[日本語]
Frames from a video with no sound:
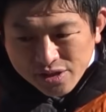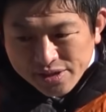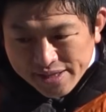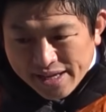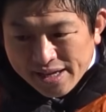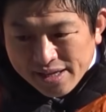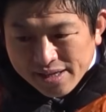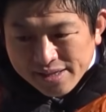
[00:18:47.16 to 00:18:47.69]

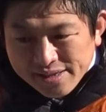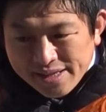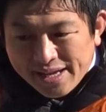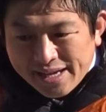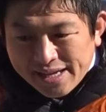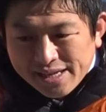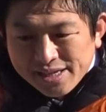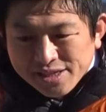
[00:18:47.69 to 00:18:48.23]
ね。
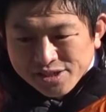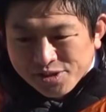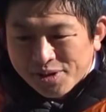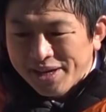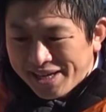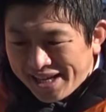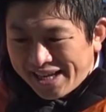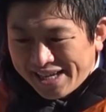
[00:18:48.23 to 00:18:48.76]
でそ
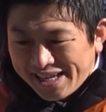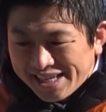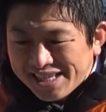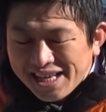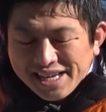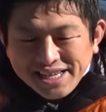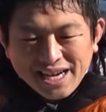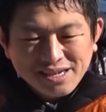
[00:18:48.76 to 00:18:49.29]
れにいき
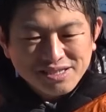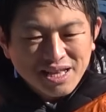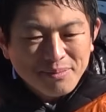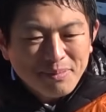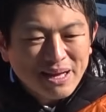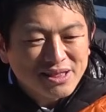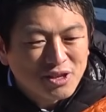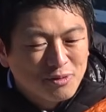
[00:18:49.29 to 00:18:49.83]
なりひゃくてん
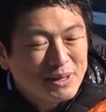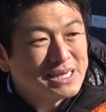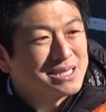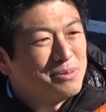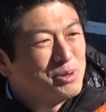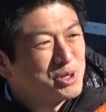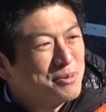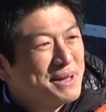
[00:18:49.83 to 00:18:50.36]
満点を皆
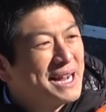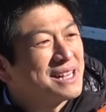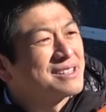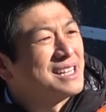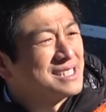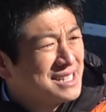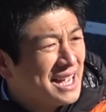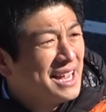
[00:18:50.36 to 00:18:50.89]
さん求めないでく
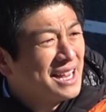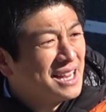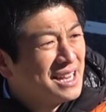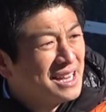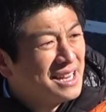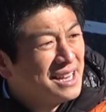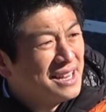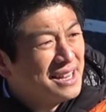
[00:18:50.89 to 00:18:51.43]
ださい、
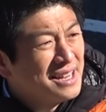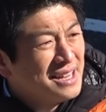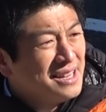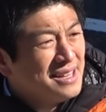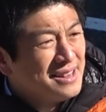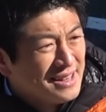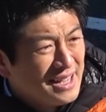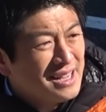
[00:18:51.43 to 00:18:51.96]

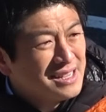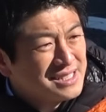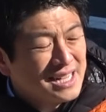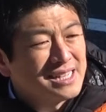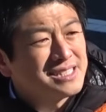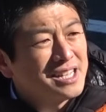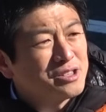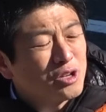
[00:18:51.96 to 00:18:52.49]
ね、
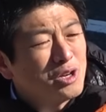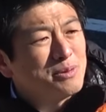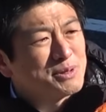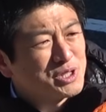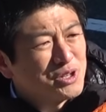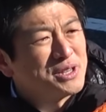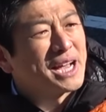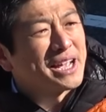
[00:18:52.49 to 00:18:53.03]
参政党にも
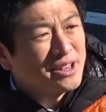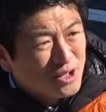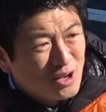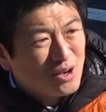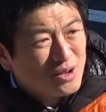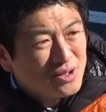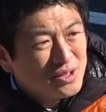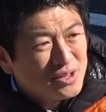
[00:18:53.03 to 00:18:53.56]
そうだけ
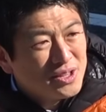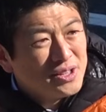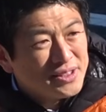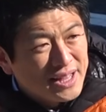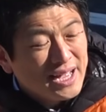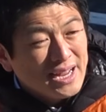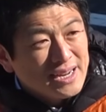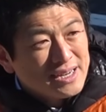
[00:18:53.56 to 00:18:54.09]
ど、
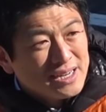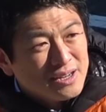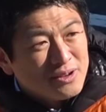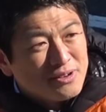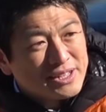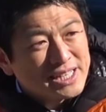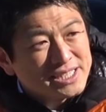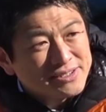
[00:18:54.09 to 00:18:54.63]
ね、
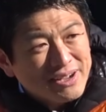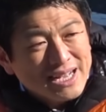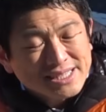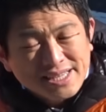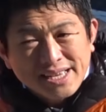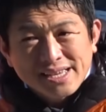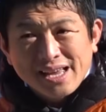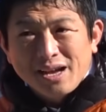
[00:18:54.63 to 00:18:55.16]
私は
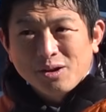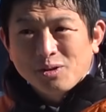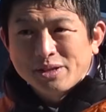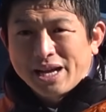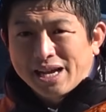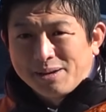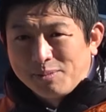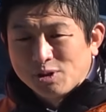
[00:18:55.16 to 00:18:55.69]
政権交
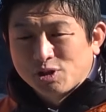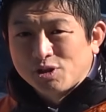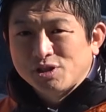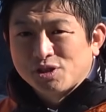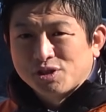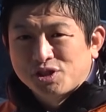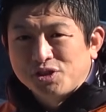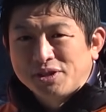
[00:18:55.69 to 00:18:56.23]
代がもうそろ
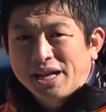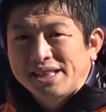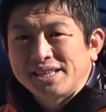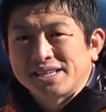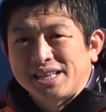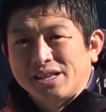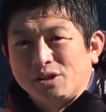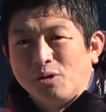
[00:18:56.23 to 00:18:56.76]
そろ必要になっ
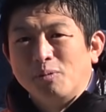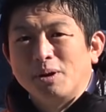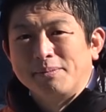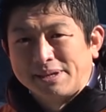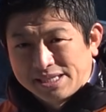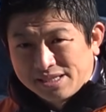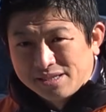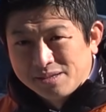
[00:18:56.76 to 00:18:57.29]
てきたと思い
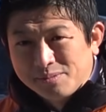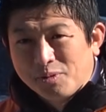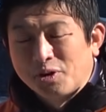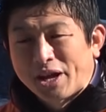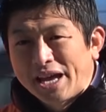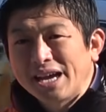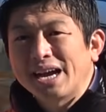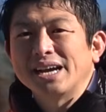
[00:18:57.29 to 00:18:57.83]
ます。もう
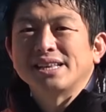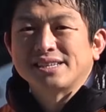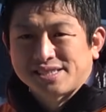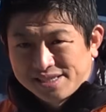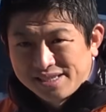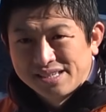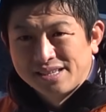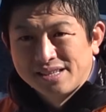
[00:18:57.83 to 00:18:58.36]
限界で
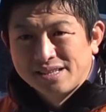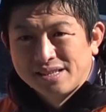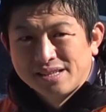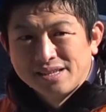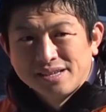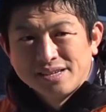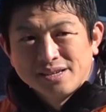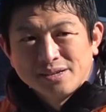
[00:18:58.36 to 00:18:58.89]
す。
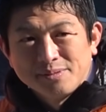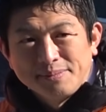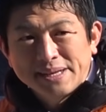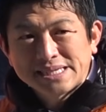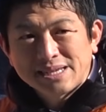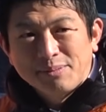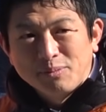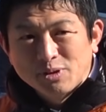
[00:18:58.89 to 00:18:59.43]

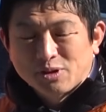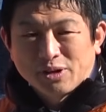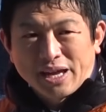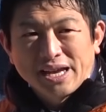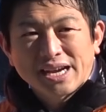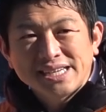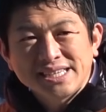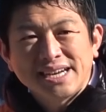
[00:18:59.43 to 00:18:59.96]
皆さんも
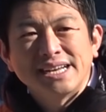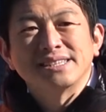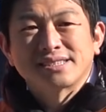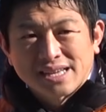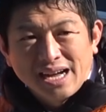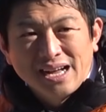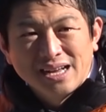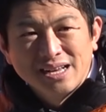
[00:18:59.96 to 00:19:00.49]
限界じゃないです
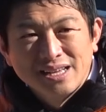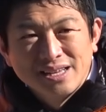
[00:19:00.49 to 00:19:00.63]
か。